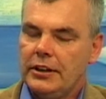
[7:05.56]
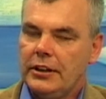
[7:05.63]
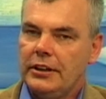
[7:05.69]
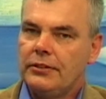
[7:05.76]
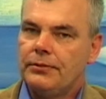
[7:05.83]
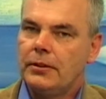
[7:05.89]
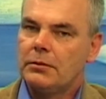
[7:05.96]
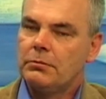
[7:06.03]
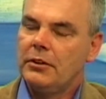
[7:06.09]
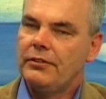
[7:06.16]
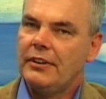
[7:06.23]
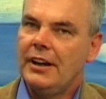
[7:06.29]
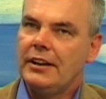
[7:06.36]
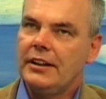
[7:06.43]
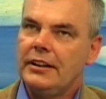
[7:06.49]

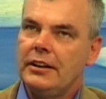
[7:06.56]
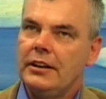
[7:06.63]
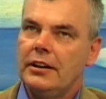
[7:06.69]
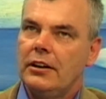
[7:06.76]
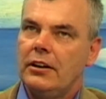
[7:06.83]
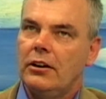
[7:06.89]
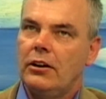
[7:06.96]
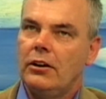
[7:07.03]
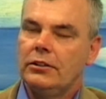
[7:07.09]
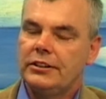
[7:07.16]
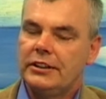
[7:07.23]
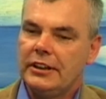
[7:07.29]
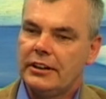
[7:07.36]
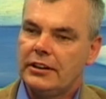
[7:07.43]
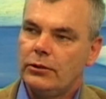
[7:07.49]
informowali o
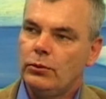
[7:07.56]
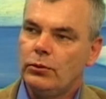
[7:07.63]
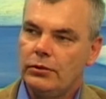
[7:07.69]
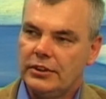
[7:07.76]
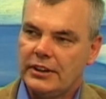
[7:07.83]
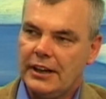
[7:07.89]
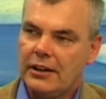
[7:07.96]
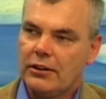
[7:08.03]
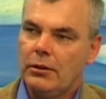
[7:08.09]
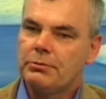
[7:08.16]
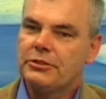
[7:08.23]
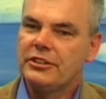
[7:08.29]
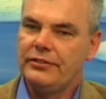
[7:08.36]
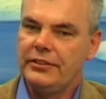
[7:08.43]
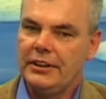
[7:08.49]
tych ulgach, o
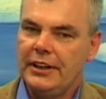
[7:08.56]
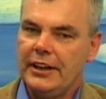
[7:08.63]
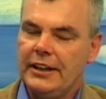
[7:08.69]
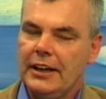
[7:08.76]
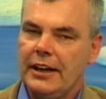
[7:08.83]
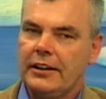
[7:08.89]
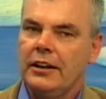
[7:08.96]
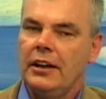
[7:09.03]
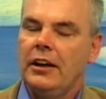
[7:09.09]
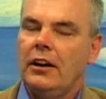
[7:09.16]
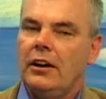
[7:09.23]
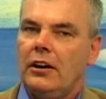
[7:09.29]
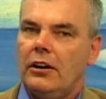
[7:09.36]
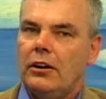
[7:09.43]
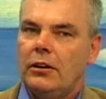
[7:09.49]
przywilejach,
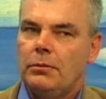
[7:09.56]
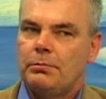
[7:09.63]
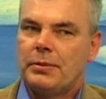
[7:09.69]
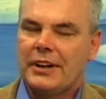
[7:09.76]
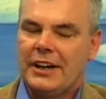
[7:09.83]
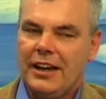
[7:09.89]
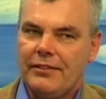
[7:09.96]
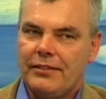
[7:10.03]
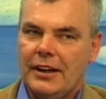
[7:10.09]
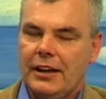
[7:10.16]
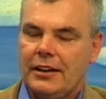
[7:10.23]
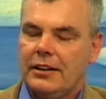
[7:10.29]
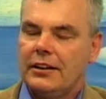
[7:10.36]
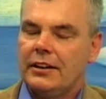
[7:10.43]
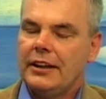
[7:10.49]
o
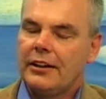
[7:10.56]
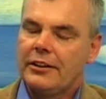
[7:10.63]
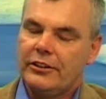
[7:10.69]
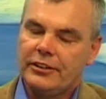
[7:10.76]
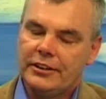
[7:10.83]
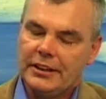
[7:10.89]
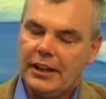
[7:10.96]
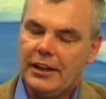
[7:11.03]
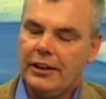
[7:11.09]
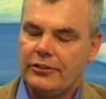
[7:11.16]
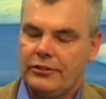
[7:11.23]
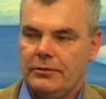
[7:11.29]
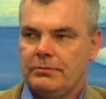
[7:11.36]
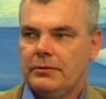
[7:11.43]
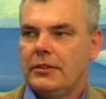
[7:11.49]
prawach, jakie się
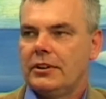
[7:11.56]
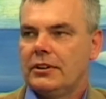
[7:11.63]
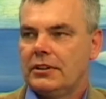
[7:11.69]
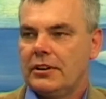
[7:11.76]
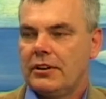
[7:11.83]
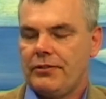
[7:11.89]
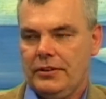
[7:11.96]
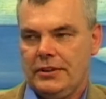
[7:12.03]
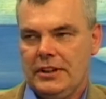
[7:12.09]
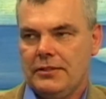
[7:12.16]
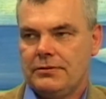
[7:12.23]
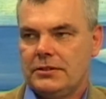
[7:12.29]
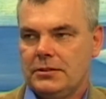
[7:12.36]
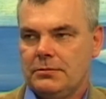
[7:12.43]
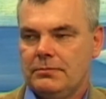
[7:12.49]
należą
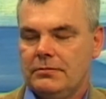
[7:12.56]
krwiodawcom.